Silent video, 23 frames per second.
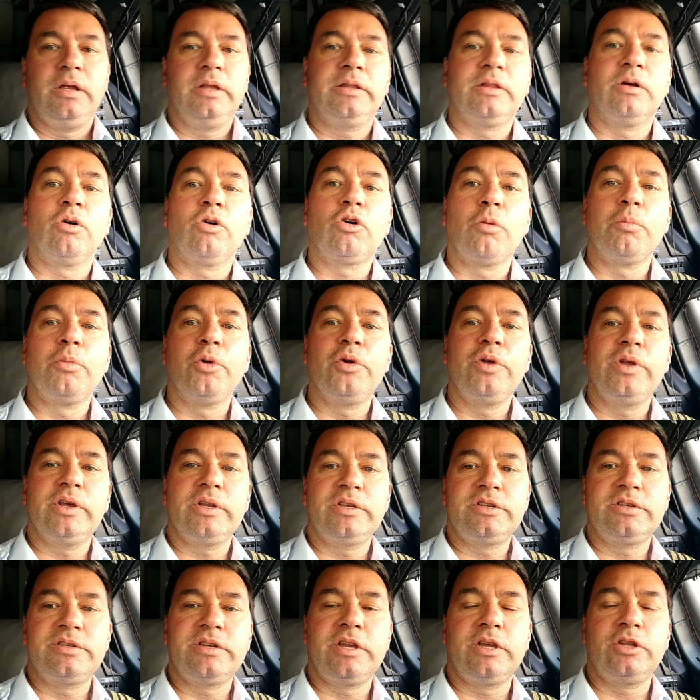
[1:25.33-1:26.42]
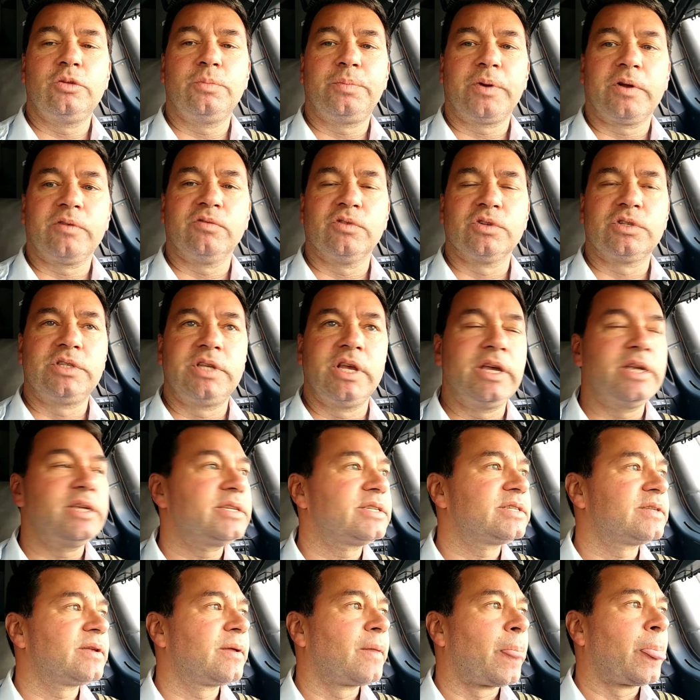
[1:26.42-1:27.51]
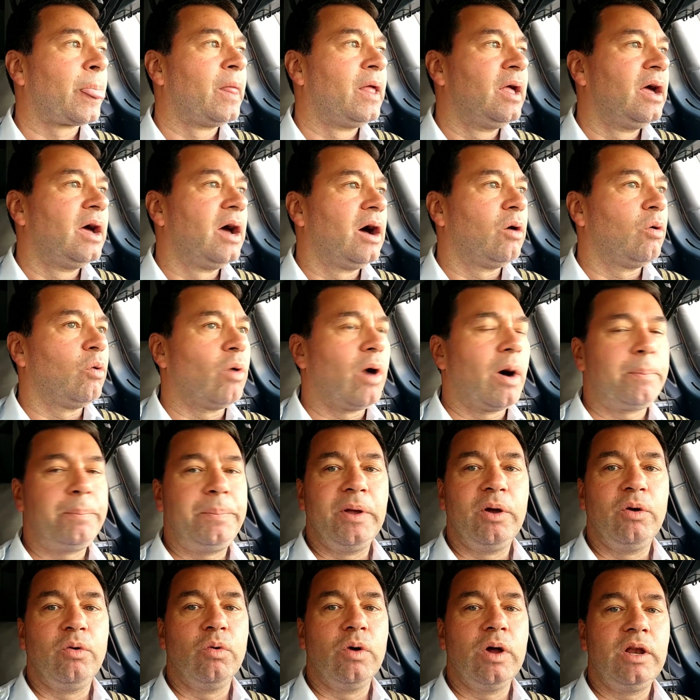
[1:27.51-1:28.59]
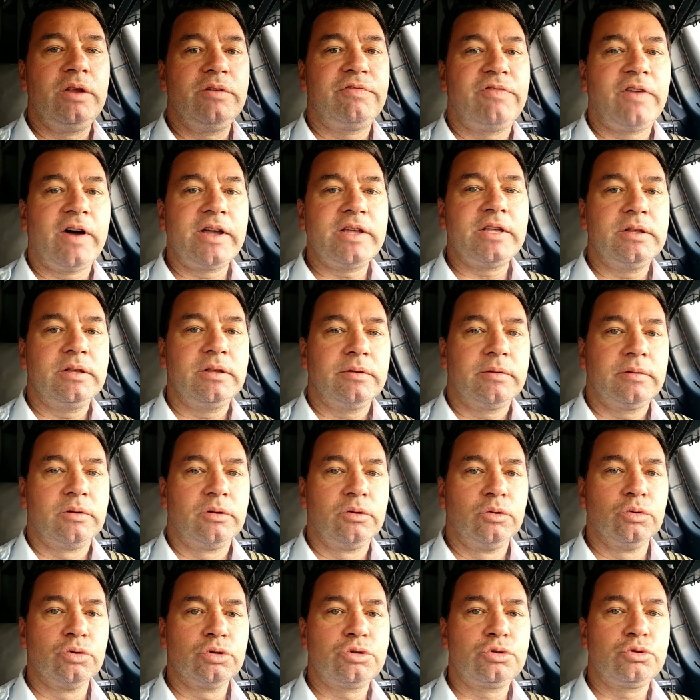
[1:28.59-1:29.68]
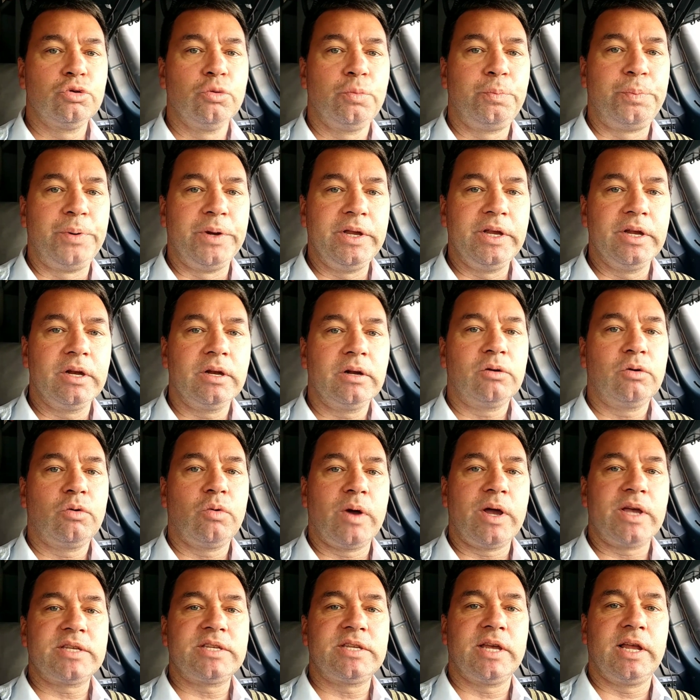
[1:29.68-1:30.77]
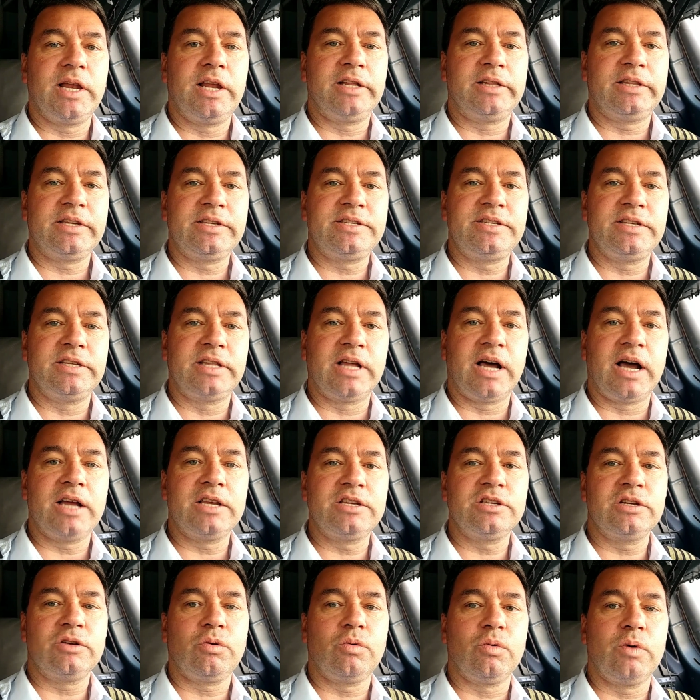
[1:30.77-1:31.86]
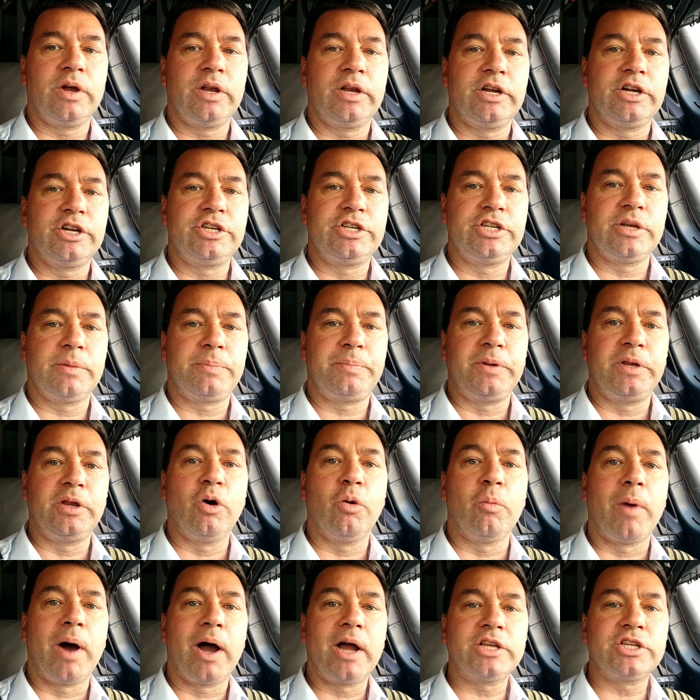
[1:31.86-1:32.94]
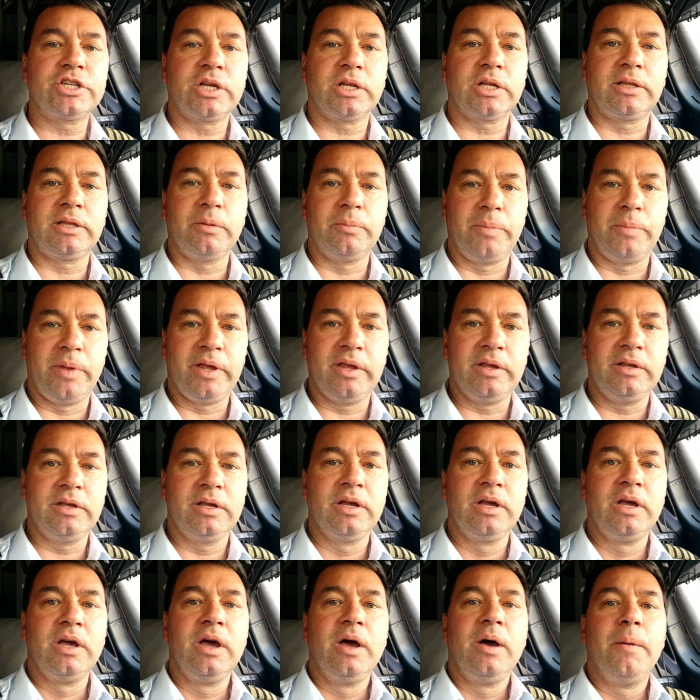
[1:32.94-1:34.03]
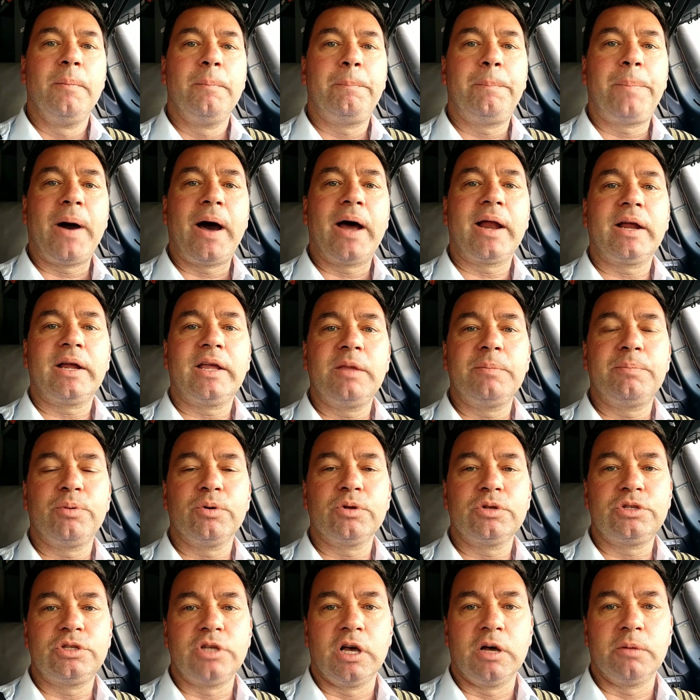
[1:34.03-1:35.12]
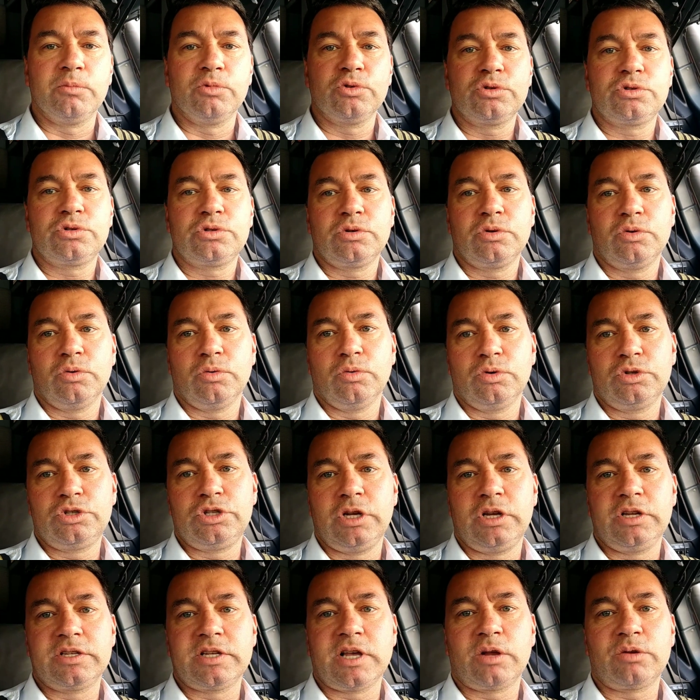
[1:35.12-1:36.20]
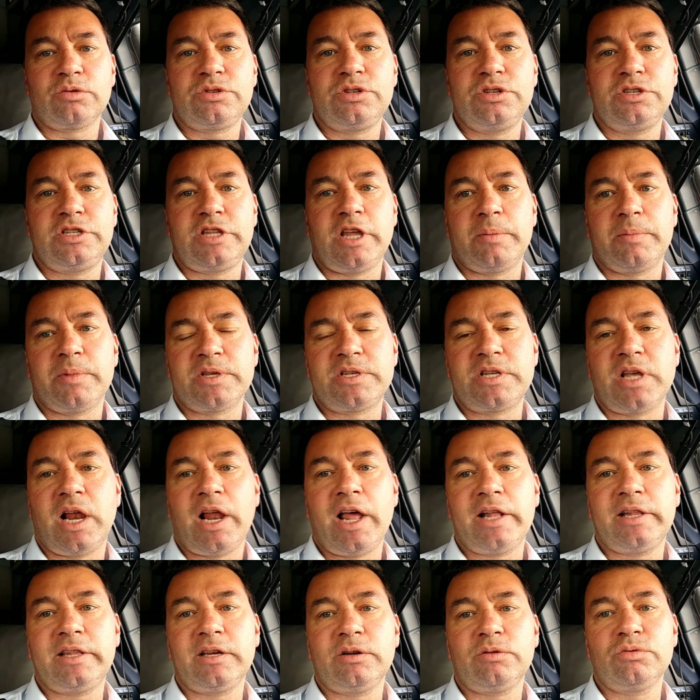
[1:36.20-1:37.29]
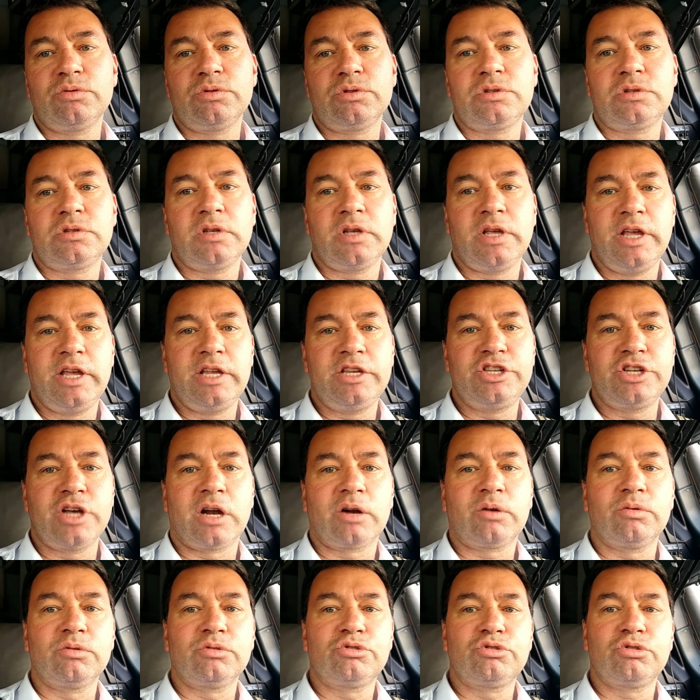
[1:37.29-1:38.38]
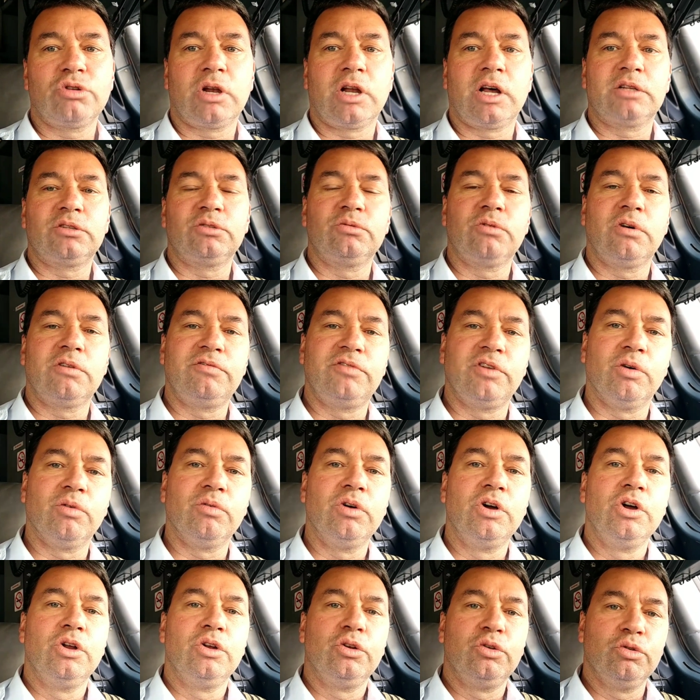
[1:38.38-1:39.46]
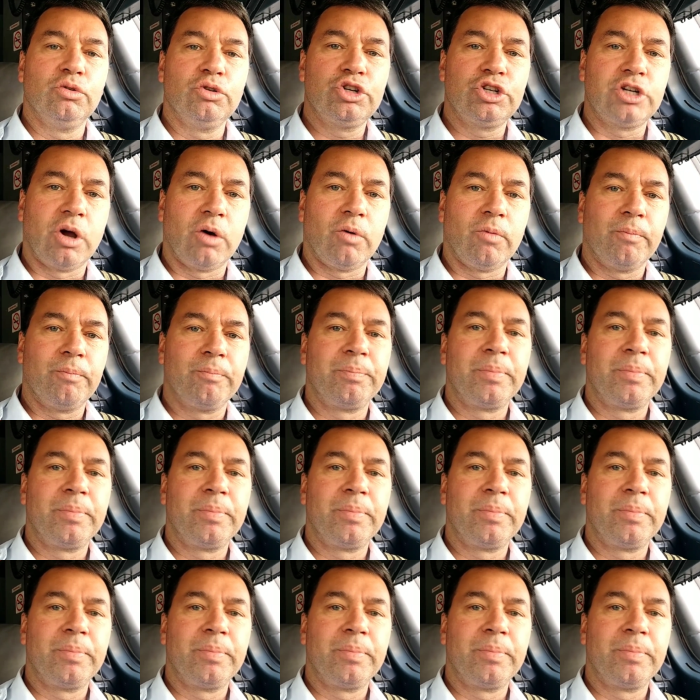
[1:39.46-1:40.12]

Então, como eu ia dizendo para vocês, o APU ele vai nos suprir com essa eletricidade e com a energia pneumática também, para que possamos utilizar os sistemas elétricos e de ar-condicionado do avião no chão.